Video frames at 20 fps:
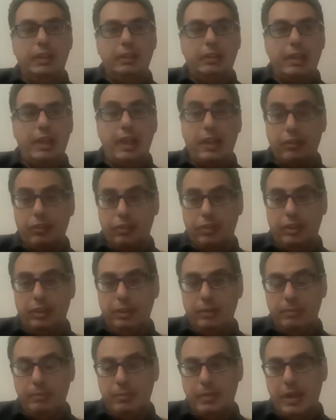
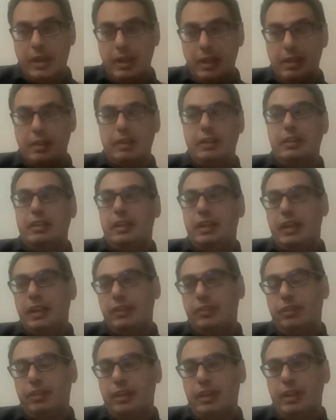تعظيم أحقر
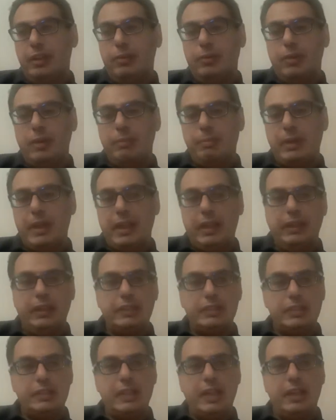الأشياء وما
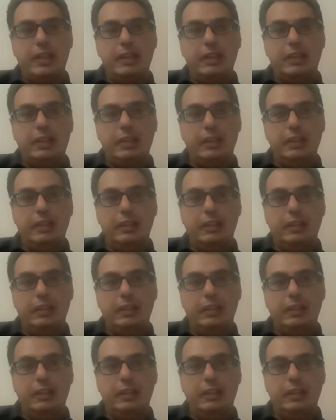يستحق